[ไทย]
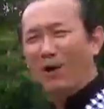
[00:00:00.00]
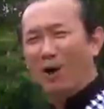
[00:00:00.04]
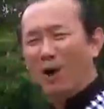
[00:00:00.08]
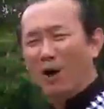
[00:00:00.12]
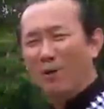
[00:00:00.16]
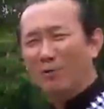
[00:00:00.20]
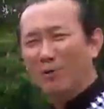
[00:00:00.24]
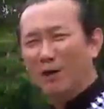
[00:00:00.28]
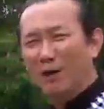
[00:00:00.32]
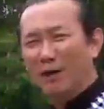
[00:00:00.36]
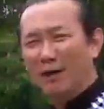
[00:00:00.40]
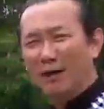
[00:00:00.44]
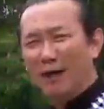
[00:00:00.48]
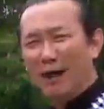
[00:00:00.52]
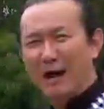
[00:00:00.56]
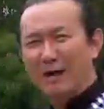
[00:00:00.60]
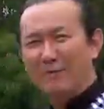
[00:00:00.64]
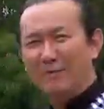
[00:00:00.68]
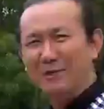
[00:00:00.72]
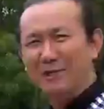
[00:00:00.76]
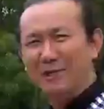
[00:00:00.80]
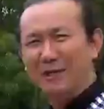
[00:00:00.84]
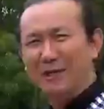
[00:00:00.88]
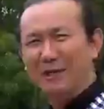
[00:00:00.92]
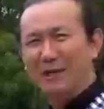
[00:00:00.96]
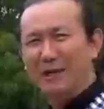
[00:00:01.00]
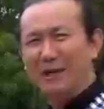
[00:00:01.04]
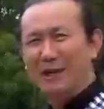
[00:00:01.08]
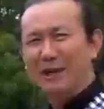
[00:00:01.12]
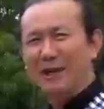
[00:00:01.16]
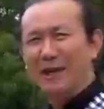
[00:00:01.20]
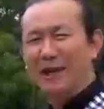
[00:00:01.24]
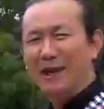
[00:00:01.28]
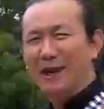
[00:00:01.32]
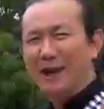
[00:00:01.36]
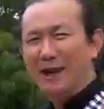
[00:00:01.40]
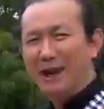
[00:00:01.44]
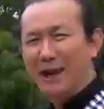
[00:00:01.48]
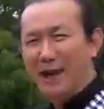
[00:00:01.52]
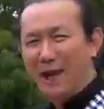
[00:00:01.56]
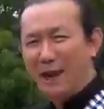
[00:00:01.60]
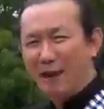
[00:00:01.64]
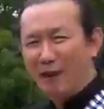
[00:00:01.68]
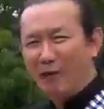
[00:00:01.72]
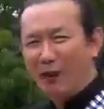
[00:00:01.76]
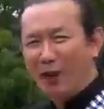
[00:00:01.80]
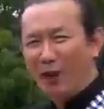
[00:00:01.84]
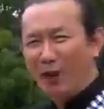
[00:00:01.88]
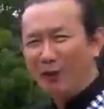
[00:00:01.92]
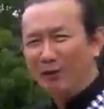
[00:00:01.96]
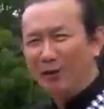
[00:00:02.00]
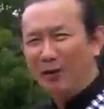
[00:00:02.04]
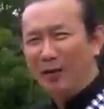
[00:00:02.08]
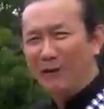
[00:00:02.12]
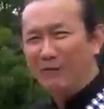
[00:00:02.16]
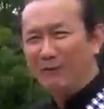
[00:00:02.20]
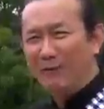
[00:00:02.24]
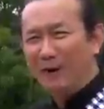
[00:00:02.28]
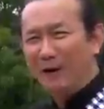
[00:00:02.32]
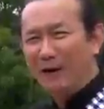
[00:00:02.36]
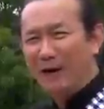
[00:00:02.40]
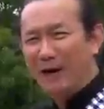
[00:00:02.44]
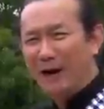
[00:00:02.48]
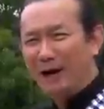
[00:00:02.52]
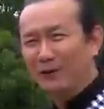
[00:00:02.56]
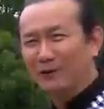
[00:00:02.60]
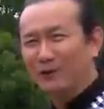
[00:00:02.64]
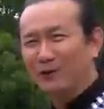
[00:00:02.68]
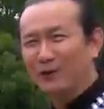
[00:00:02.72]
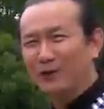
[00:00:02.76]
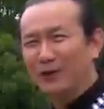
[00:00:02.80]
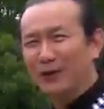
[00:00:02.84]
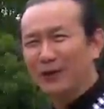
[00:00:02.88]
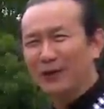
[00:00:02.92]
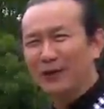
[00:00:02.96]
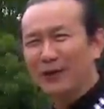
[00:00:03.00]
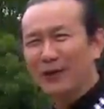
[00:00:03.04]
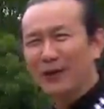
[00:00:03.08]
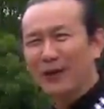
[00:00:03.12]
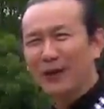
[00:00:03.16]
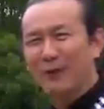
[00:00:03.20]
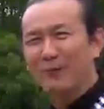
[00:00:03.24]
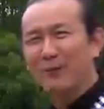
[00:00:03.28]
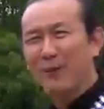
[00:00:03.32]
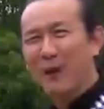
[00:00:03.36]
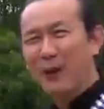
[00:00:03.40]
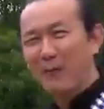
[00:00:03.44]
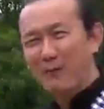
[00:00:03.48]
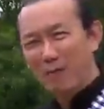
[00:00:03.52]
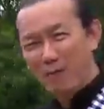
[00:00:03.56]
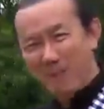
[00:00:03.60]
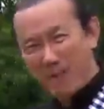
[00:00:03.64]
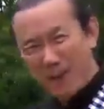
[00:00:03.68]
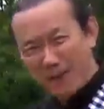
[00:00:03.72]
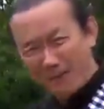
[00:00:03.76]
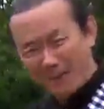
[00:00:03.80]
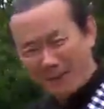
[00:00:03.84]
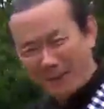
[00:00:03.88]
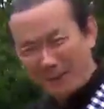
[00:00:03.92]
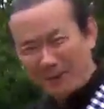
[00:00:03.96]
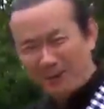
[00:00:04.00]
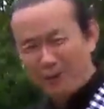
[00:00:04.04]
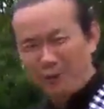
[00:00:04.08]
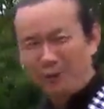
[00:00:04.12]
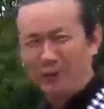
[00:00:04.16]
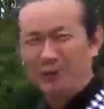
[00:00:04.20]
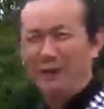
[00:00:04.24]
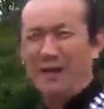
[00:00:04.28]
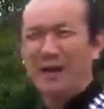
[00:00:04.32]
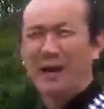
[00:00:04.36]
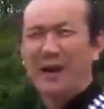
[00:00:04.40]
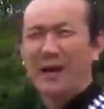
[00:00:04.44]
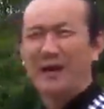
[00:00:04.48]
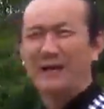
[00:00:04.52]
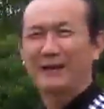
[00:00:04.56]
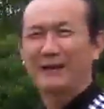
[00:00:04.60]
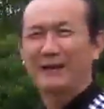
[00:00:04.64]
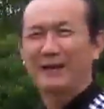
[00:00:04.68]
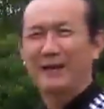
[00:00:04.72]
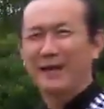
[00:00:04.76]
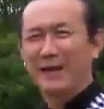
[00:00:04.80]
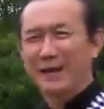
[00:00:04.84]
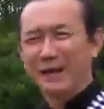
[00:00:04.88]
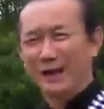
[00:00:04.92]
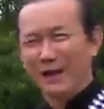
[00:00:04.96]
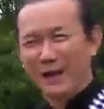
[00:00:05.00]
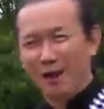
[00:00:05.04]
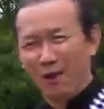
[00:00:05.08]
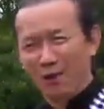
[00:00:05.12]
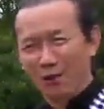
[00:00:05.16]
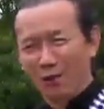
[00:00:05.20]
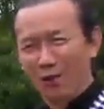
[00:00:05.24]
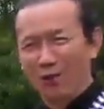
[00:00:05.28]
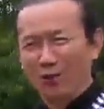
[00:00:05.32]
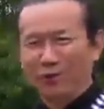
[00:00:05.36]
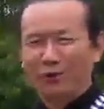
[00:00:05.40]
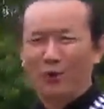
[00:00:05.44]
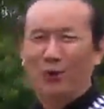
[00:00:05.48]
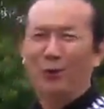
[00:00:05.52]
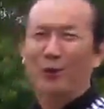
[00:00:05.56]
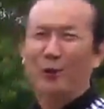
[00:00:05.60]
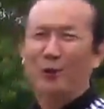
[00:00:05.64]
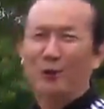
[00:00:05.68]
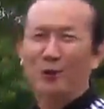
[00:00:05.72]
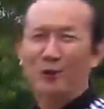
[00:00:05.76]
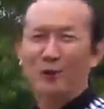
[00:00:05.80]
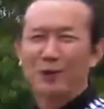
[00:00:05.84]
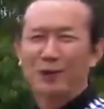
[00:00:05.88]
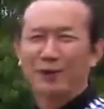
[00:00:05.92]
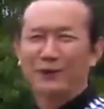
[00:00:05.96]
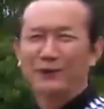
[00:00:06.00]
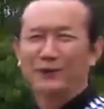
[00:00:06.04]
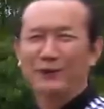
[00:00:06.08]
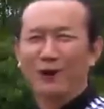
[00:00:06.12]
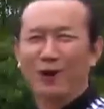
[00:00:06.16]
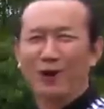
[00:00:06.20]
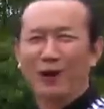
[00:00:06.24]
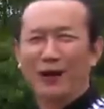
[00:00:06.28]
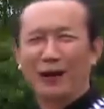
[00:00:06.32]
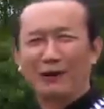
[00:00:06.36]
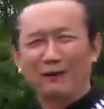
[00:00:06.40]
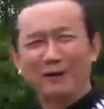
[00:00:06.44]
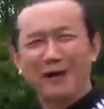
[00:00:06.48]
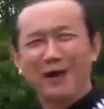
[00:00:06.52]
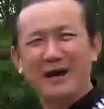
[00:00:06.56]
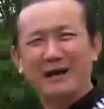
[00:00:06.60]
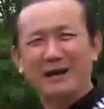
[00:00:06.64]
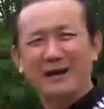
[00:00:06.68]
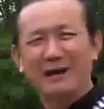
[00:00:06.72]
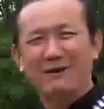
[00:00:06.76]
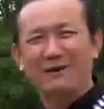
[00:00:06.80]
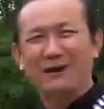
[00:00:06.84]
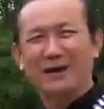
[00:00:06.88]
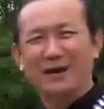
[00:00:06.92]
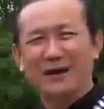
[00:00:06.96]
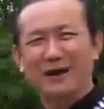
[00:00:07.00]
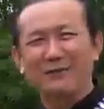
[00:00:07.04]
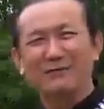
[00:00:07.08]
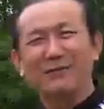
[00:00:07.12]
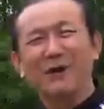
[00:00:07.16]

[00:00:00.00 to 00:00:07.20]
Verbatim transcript: ของอเมริกามีอะไร แล้วเขานำปัญหาตรงนั้นล่ะครับ มาเป็นจุดขาย เราคงต้องไปคุยกันต่อคราวหน้าแล้วล่ะครั